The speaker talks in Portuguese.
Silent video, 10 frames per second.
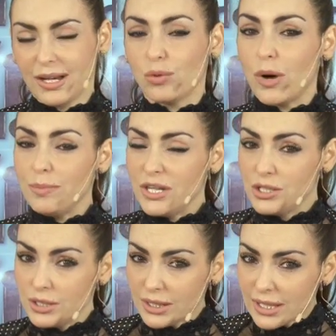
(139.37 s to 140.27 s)
Com a
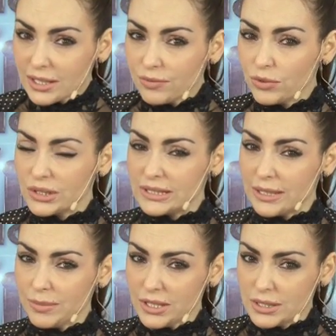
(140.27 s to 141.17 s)
medida que
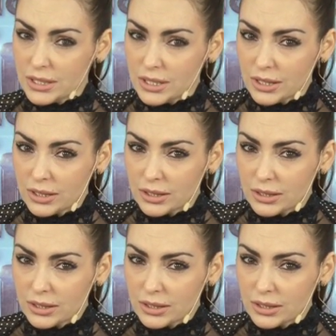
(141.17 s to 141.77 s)
você medir,